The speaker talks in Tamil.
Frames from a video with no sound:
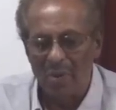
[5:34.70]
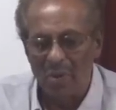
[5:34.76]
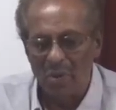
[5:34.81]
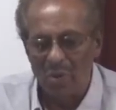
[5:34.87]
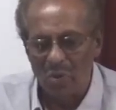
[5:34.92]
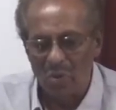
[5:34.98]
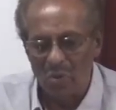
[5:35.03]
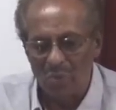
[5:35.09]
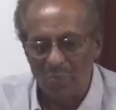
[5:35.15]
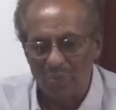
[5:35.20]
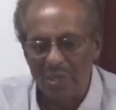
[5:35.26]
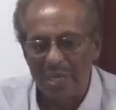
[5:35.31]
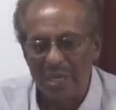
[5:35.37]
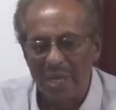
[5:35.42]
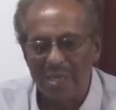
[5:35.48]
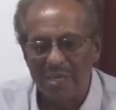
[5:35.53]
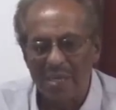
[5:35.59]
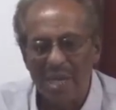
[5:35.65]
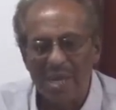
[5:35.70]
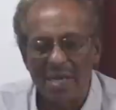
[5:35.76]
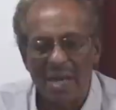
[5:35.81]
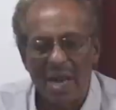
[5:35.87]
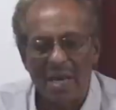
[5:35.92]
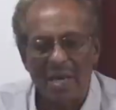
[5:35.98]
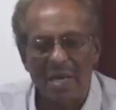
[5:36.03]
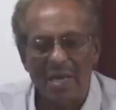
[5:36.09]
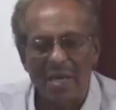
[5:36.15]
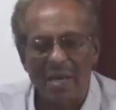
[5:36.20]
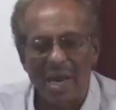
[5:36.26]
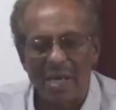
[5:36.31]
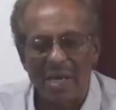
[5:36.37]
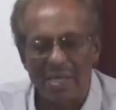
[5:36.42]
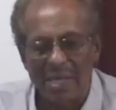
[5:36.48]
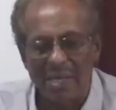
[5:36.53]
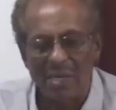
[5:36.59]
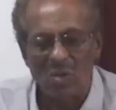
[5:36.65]
ஒரு உறுப்பினரைத்தான் நாங்கள்
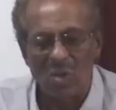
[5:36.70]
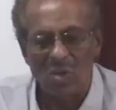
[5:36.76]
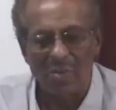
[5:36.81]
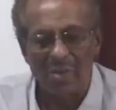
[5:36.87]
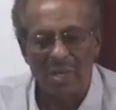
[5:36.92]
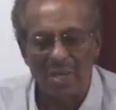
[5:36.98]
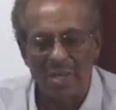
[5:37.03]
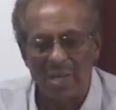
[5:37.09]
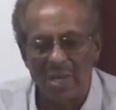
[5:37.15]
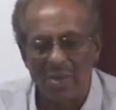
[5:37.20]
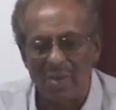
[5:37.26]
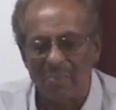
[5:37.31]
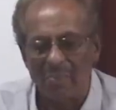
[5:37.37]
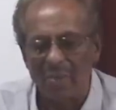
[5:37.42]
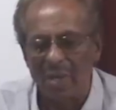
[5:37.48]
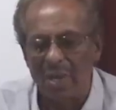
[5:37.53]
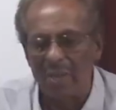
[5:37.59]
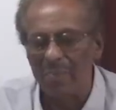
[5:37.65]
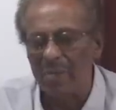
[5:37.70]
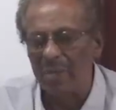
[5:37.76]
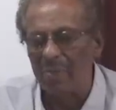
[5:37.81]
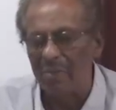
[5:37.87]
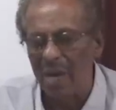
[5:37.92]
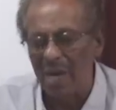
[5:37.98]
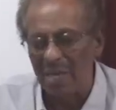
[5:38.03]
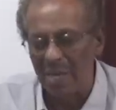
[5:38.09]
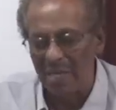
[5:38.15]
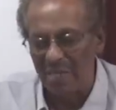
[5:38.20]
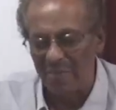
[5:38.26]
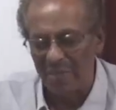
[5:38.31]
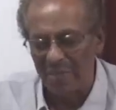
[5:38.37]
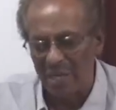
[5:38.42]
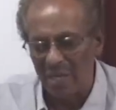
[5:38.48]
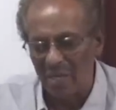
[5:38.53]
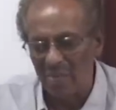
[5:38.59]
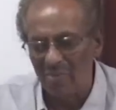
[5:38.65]
ஆதரிக்கிறோம் என்று மிக
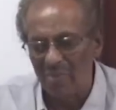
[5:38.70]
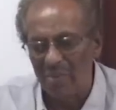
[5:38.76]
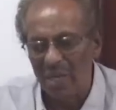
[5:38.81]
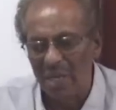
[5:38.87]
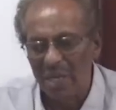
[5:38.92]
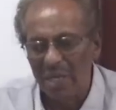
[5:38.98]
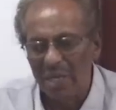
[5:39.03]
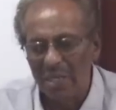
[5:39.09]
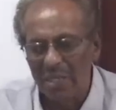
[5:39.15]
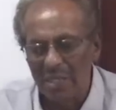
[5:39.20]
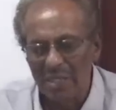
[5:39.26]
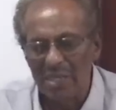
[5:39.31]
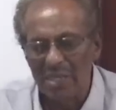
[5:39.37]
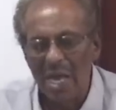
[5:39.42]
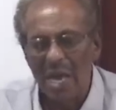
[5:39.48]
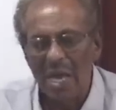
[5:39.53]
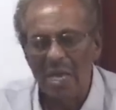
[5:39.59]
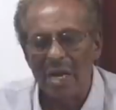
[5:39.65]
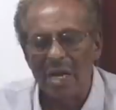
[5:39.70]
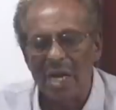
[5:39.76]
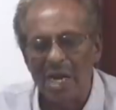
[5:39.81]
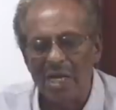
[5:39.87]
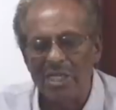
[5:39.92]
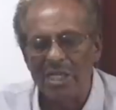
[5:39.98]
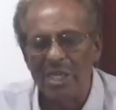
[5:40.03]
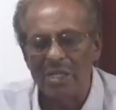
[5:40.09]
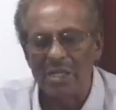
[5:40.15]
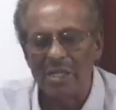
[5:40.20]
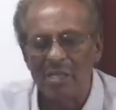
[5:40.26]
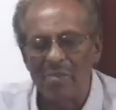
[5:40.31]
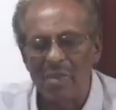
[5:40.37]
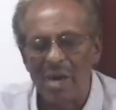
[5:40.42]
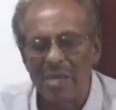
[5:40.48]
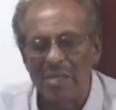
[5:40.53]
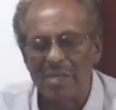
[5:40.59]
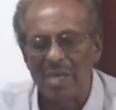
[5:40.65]
பெரும்பாலானவர்களும் இறுதியாக கட்சி
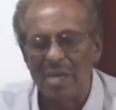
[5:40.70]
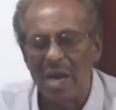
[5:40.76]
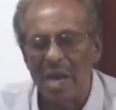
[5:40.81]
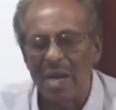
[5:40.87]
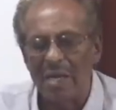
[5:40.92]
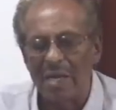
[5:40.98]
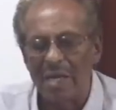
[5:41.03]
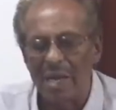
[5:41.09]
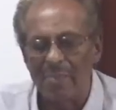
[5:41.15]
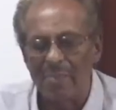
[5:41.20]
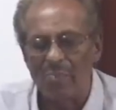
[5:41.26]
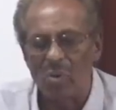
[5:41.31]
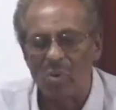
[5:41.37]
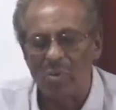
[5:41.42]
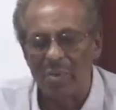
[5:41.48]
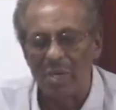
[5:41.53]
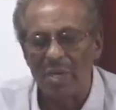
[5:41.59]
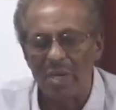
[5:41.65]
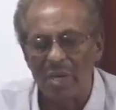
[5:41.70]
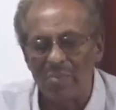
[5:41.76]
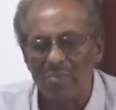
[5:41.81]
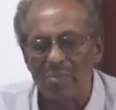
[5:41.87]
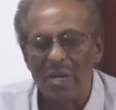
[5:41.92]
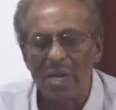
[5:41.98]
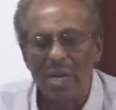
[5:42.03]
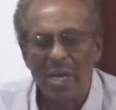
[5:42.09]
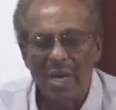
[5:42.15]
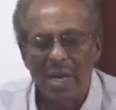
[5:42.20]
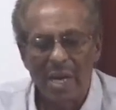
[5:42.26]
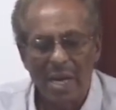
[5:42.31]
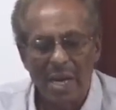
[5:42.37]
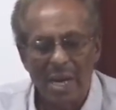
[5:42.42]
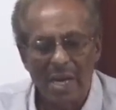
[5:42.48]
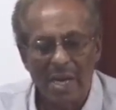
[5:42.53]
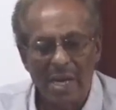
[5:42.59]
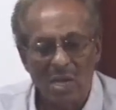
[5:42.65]
தீர்மானத்தை நாங்கள் ஏற்போம் என்றும்
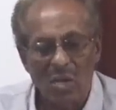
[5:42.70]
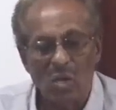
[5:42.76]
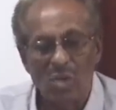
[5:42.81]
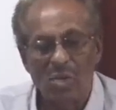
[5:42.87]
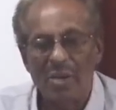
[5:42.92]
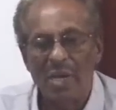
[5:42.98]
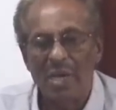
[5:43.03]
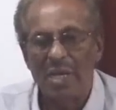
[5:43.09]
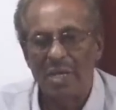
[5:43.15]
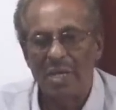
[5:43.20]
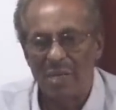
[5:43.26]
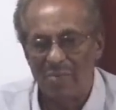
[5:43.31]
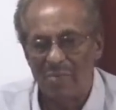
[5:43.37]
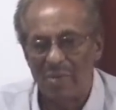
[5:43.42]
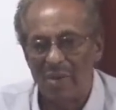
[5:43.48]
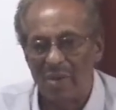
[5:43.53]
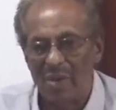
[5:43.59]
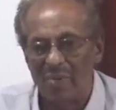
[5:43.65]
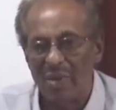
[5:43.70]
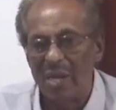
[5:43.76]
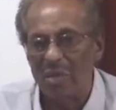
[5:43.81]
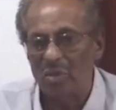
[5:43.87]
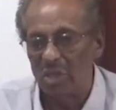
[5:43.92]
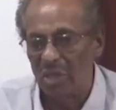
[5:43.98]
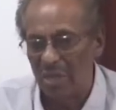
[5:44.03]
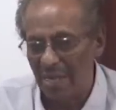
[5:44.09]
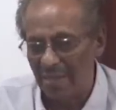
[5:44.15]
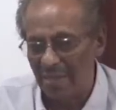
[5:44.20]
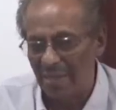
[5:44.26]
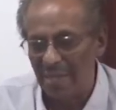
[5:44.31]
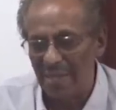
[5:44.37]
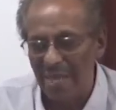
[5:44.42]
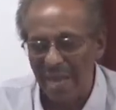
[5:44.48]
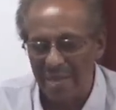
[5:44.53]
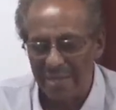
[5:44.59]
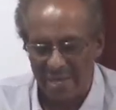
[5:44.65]
எல்லோரும் எங்களிடம் வாக்குறுதி
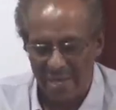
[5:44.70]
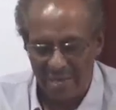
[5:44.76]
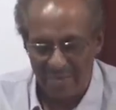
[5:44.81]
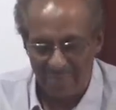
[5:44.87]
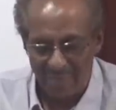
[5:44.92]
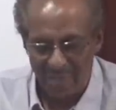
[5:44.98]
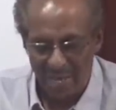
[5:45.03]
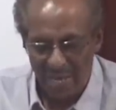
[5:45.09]
தந்திருந்தார்கள்